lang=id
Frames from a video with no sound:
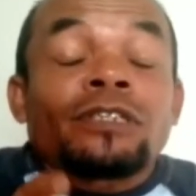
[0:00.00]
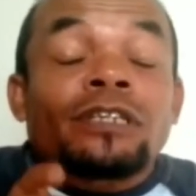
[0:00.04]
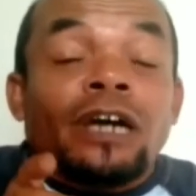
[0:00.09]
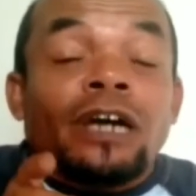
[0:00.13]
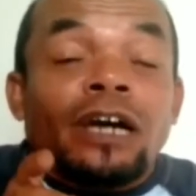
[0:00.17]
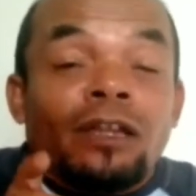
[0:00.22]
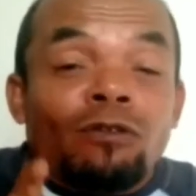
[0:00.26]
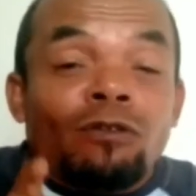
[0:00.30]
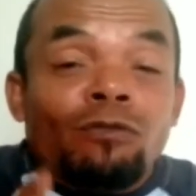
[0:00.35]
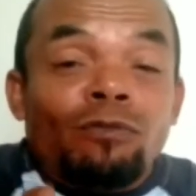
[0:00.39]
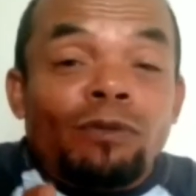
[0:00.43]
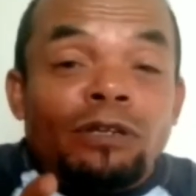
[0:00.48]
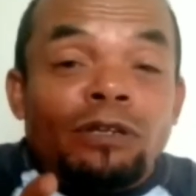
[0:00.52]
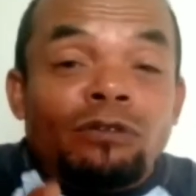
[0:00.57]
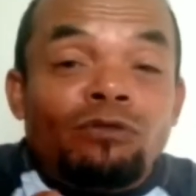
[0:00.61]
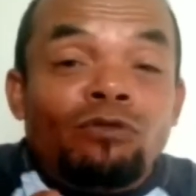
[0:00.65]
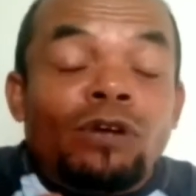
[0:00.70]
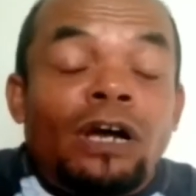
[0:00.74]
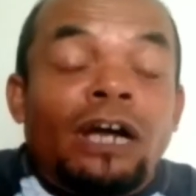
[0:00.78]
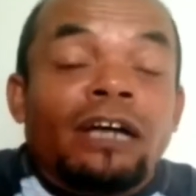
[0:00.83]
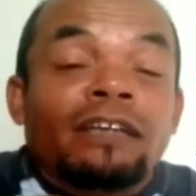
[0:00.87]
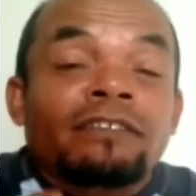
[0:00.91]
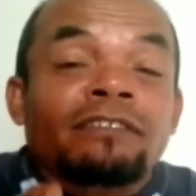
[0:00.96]
Jangan lupa
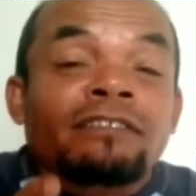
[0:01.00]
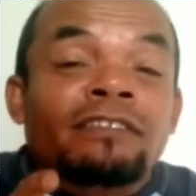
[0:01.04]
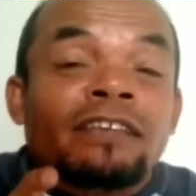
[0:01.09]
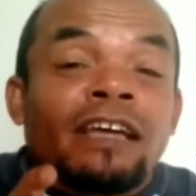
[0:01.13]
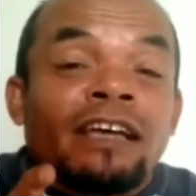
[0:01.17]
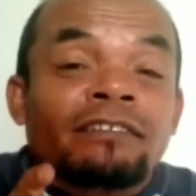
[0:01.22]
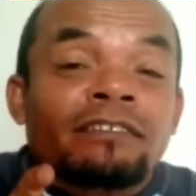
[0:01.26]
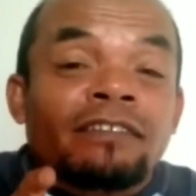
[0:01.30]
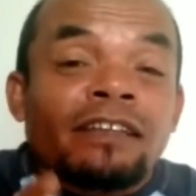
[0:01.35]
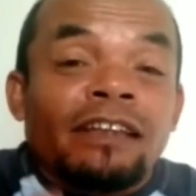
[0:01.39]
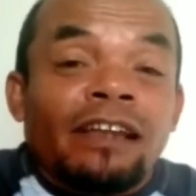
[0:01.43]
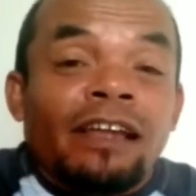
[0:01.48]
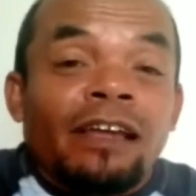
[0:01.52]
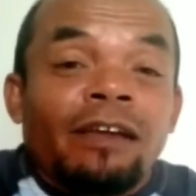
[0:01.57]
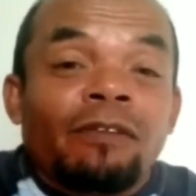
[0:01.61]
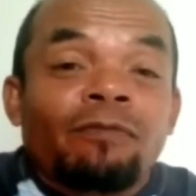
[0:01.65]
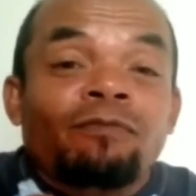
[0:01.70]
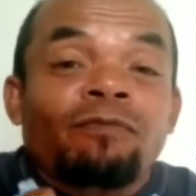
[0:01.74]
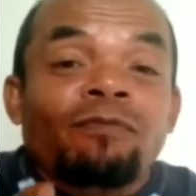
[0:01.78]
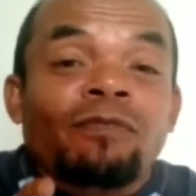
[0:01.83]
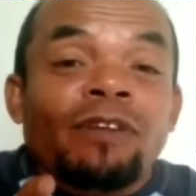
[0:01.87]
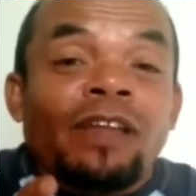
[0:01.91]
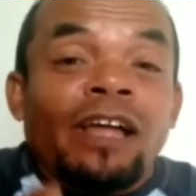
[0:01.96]
juga
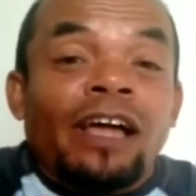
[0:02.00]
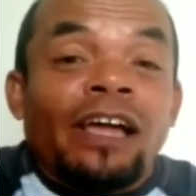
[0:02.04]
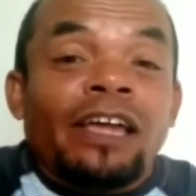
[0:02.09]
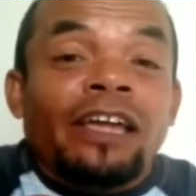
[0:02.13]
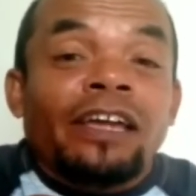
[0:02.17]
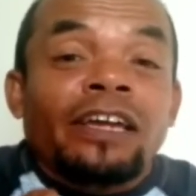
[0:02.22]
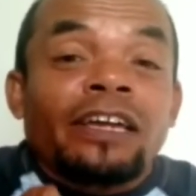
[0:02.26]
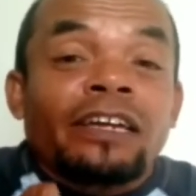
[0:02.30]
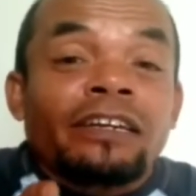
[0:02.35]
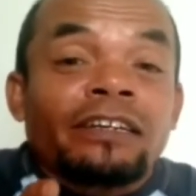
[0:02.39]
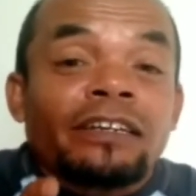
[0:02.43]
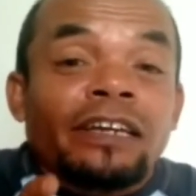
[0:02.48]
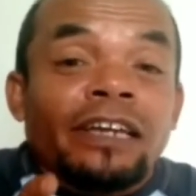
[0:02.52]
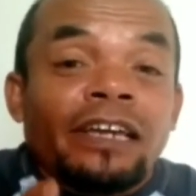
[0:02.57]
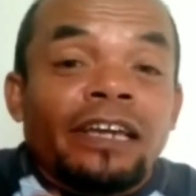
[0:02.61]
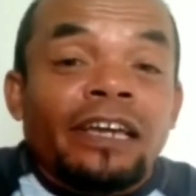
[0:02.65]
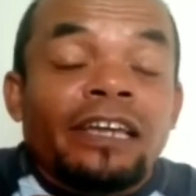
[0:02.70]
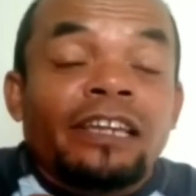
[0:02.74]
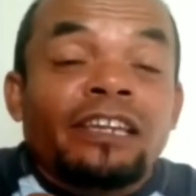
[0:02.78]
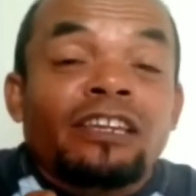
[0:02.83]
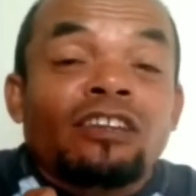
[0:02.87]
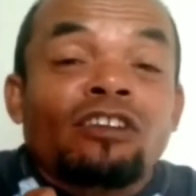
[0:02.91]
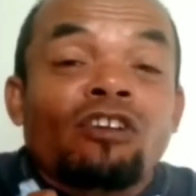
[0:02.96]
subscribe, like,
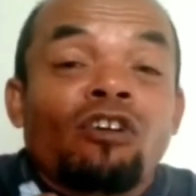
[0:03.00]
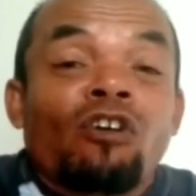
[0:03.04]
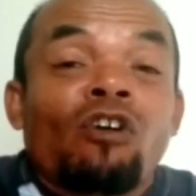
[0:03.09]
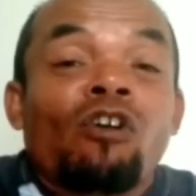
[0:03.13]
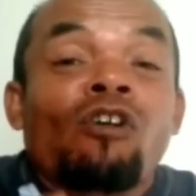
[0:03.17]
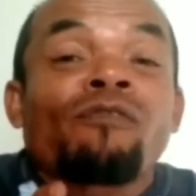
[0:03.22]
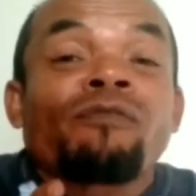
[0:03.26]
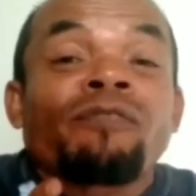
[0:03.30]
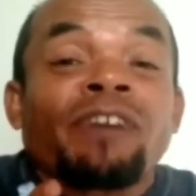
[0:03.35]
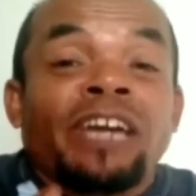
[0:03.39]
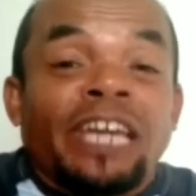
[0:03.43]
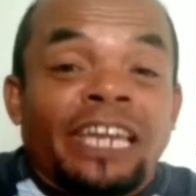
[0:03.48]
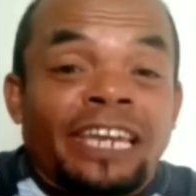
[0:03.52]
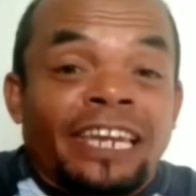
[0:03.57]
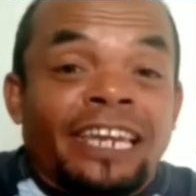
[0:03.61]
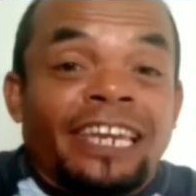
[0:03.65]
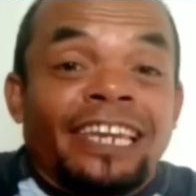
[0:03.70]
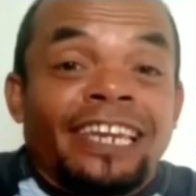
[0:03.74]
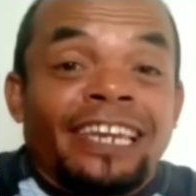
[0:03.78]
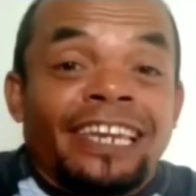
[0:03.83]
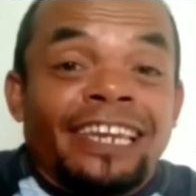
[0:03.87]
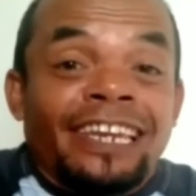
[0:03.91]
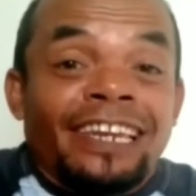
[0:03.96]
and
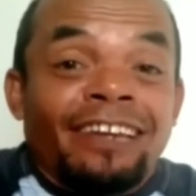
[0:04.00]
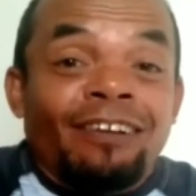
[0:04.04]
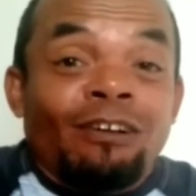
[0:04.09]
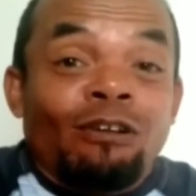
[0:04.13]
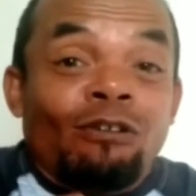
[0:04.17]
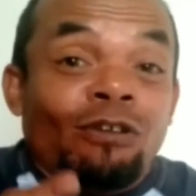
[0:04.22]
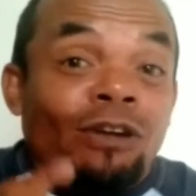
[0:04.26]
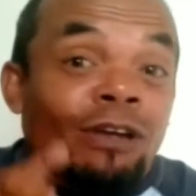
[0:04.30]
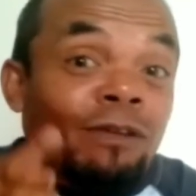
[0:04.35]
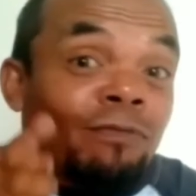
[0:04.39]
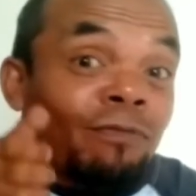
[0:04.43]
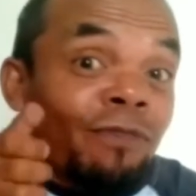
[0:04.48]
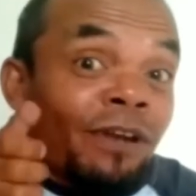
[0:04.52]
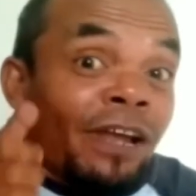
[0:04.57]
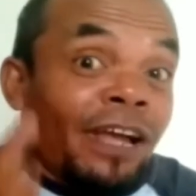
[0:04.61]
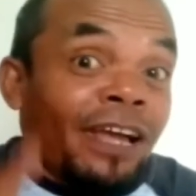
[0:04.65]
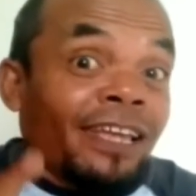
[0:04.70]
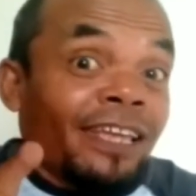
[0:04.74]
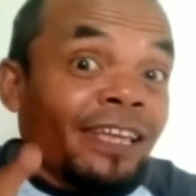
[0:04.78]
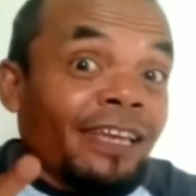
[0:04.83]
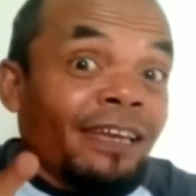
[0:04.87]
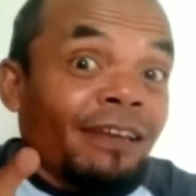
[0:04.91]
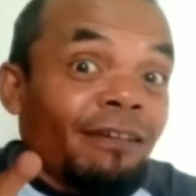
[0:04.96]
comment Oke
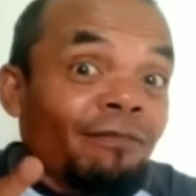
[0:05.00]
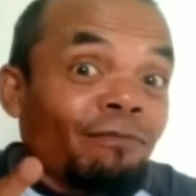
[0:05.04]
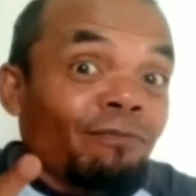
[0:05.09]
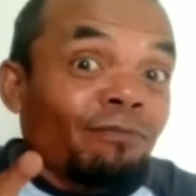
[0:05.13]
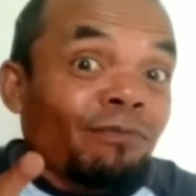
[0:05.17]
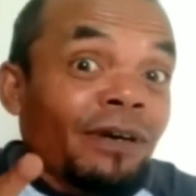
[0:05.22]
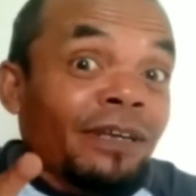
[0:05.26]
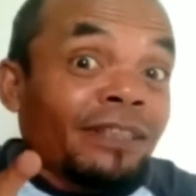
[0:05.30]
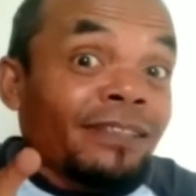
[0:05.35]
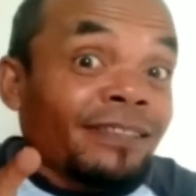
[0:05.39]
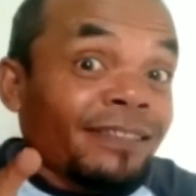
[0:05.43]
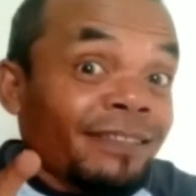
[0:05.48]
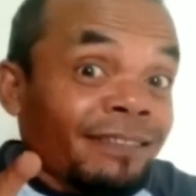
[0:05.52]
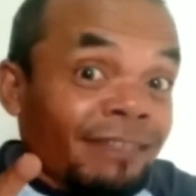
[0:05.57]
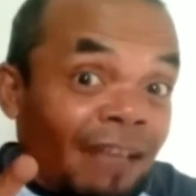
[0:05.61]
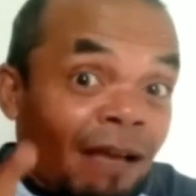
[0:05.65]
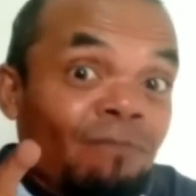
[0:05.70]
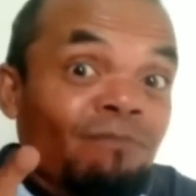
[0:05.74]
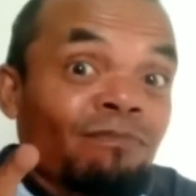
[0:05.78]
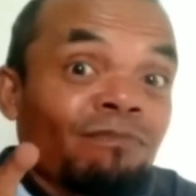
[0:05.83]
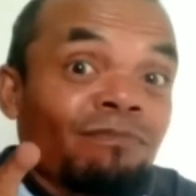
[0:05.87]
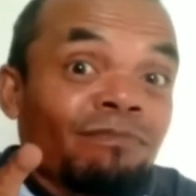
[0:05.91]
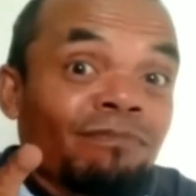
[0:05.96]
Bray,
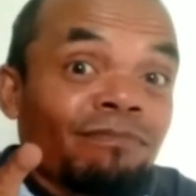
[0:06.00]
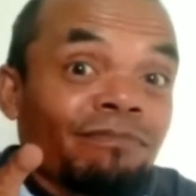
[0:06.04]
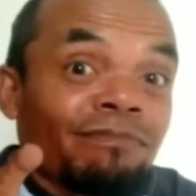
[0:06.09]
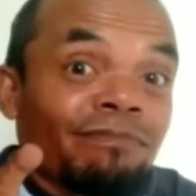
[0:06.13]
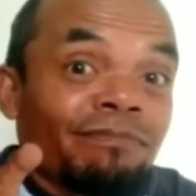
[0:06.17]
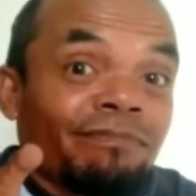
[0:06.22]
mantap